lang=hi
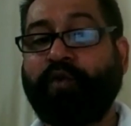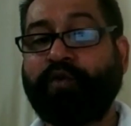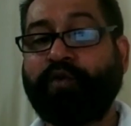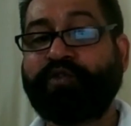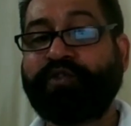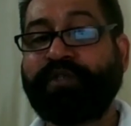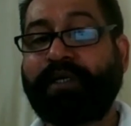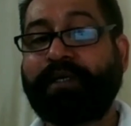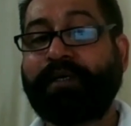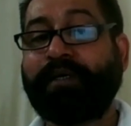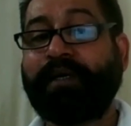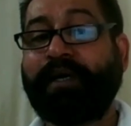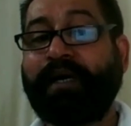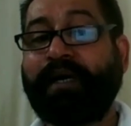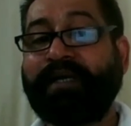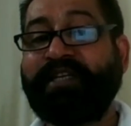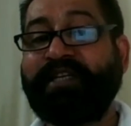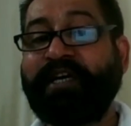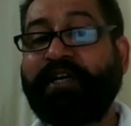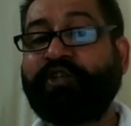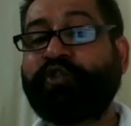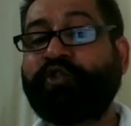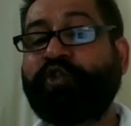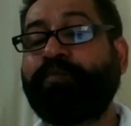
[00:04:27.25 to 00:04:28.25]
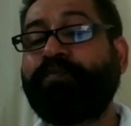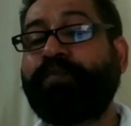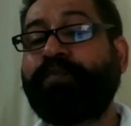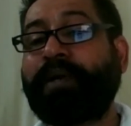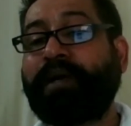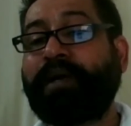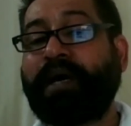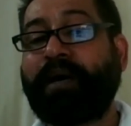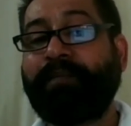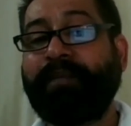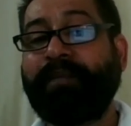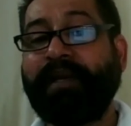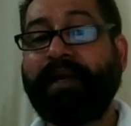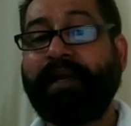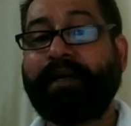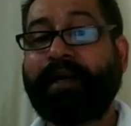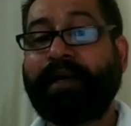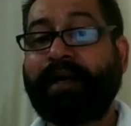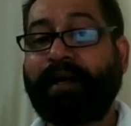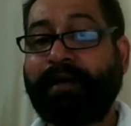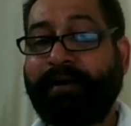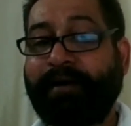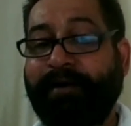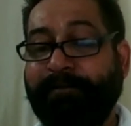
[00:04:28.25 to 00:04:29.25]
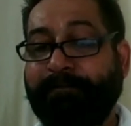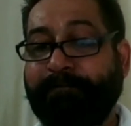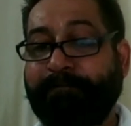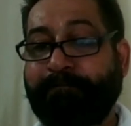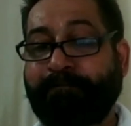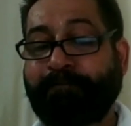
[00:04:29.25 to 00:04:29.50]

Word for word: गोचर अधिक शुभ परिणाम लेकर आया